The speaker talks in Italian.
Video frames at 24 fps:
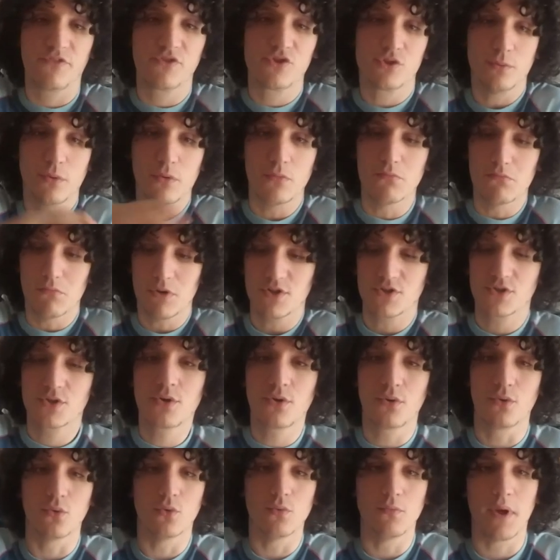facciamo un
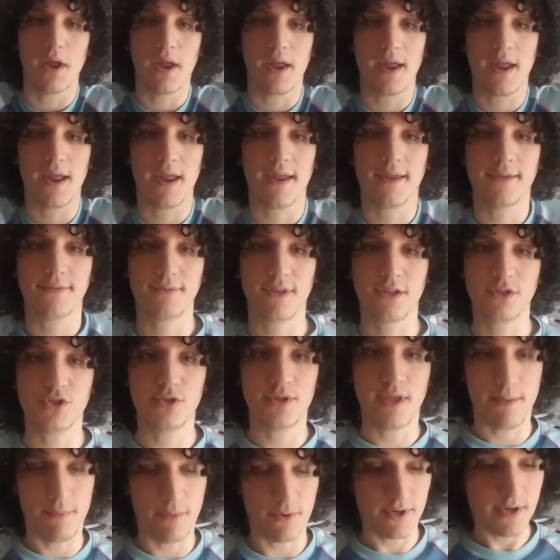mescolume e
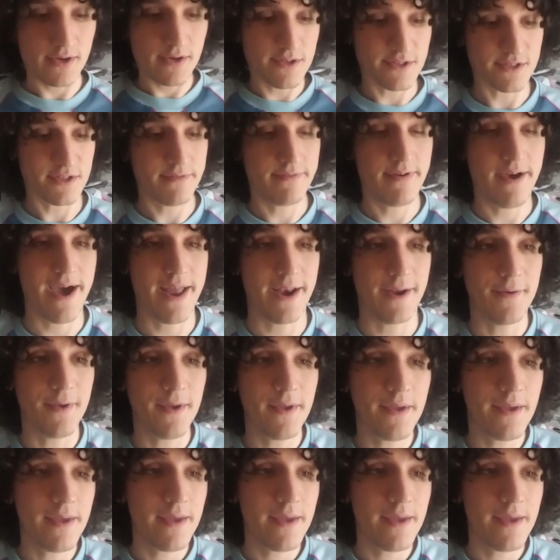decidiamo che cosa fare.